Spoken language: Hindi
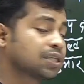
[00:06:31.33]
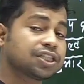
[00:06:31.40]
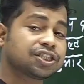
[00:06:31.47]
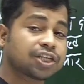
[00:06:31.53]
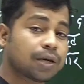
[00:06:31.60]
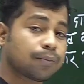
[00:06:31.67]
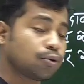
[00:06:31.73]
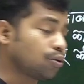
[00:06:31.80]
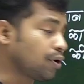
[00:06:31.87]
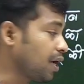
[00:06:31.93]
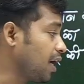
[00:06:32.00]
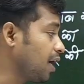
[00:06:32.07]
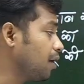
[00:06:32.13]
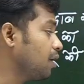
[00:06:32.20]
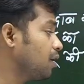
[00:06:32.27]
कि डब्ल्यू
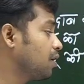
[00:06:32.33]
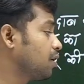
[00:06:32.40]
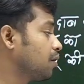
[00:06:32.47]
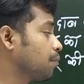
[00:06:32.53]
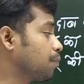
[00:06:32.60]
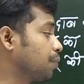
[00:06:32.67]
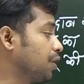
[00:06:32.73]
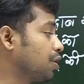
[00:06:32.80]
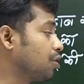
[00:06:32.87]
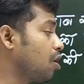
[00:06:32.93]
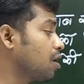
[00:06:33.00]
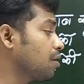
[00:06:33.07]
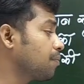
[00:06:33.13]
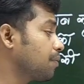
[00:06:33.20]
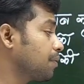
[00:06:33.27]
ए पी
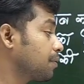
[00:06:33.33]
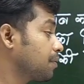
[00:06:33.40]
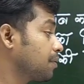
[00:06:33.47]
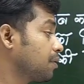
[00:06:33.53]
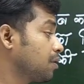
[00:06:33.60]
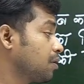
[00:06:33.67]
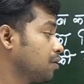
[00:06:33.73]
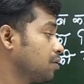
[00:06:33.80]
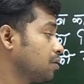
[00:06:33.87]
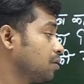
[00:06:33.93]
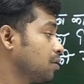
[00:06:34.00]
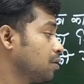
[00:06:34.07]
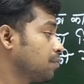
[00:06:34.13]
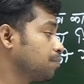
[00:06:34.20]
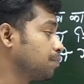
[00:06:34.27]
नॉट
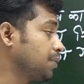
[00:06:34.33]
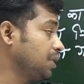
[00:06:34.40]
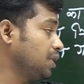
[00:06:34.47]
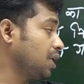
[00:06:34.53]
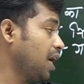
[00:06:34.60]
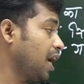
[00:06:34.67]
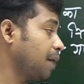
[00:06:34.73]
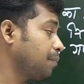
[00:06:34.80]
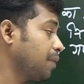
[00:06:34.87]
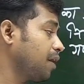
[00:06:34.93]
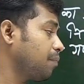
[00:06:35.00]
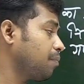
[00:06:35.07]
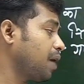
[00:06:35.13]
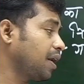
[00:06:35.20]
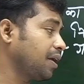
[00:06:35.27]
पी एम
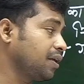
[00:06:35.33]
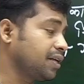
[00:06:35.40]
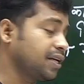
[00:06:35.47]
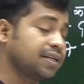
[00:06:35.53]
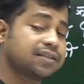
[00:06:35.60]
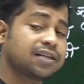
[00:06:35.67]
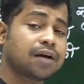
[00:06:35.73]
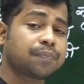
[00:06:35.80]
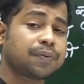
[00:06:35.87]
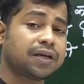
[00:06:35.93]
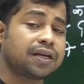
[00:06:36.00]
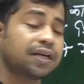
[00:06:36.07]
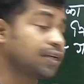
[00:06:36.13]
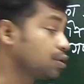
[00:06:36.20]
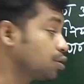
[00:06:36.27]
ए बाई डेल्टा
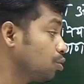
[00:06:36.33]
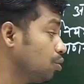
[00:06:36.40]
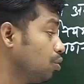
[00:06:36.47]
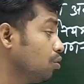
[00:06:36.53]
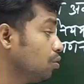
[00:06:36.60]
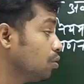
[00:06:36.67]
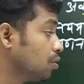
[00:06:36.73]
पी इंटू